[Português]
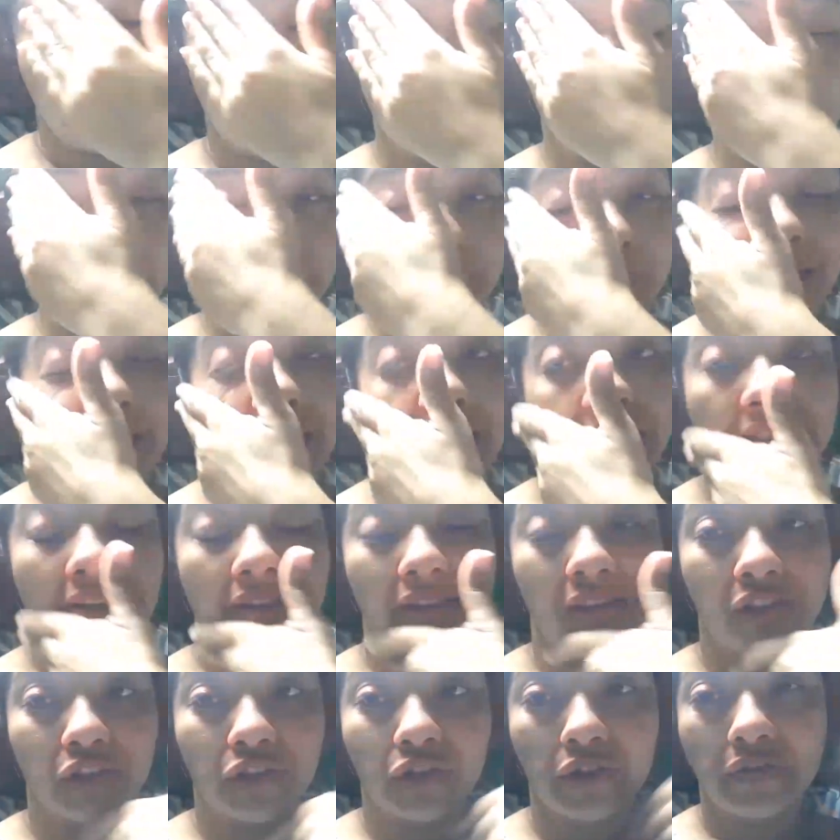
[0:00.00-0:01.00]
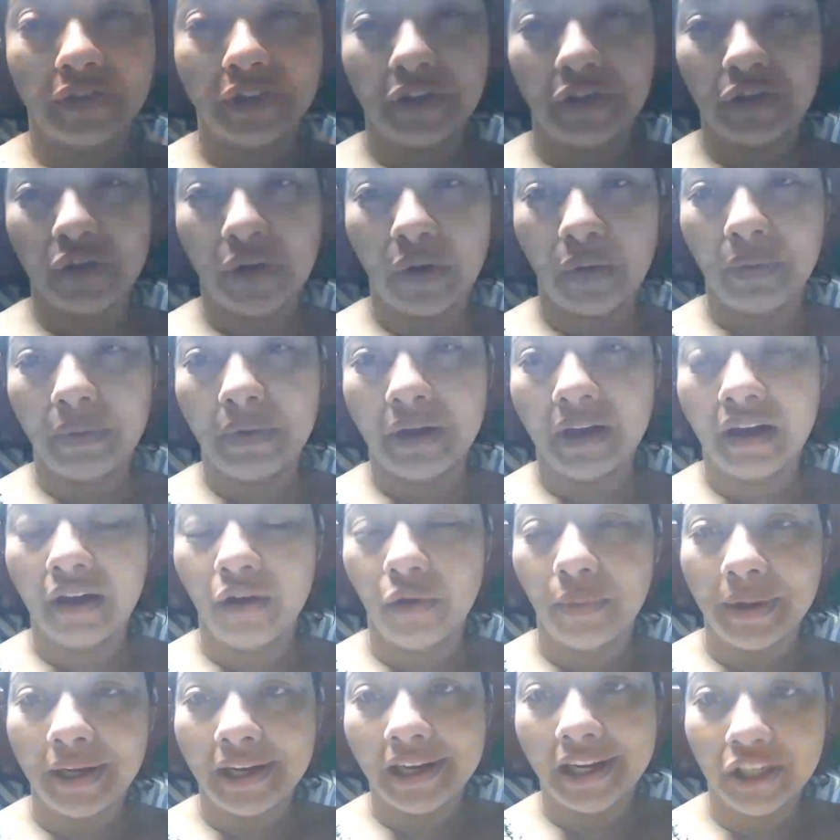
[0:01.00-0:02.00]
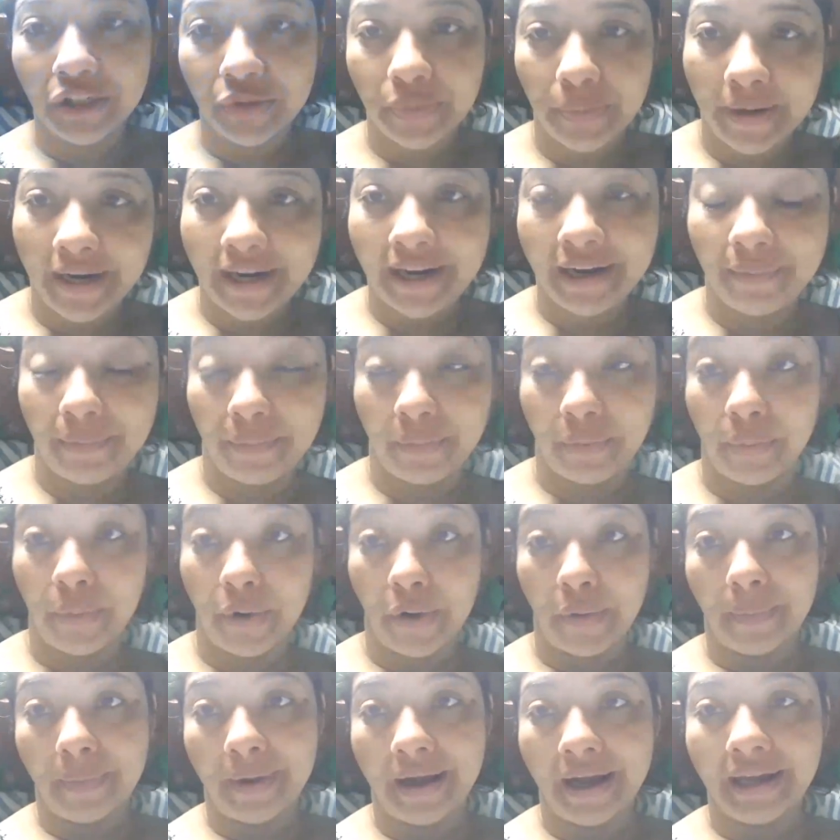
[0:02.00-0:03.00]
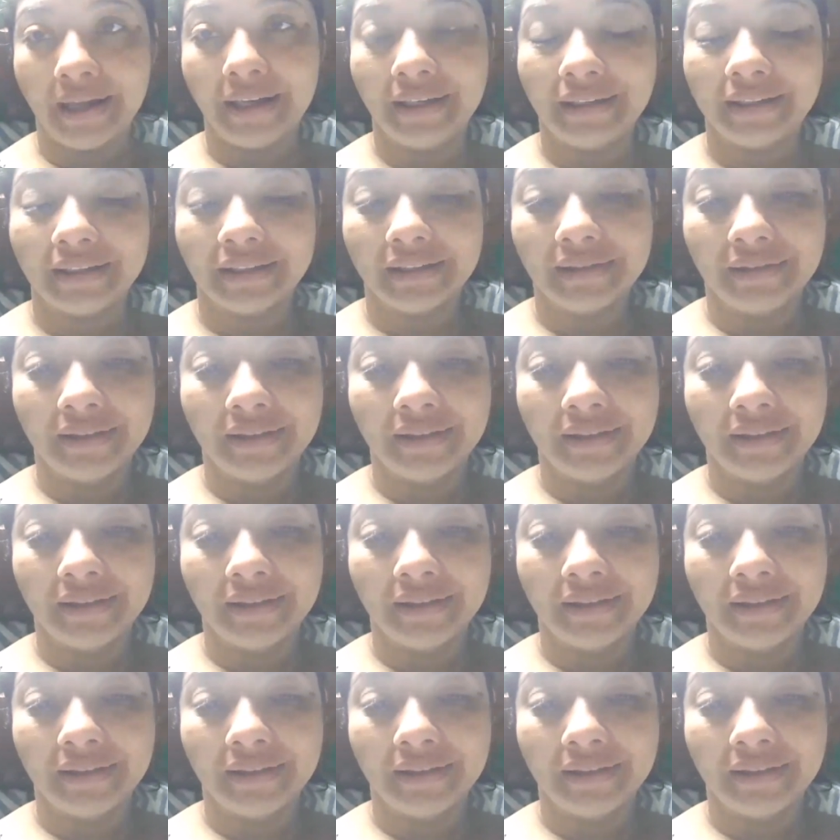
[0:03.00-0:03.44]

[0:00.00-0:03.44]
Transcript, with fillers: o Dia dos Pais. Eu acho que fiz só uma homenagem para ele, pro meu pai.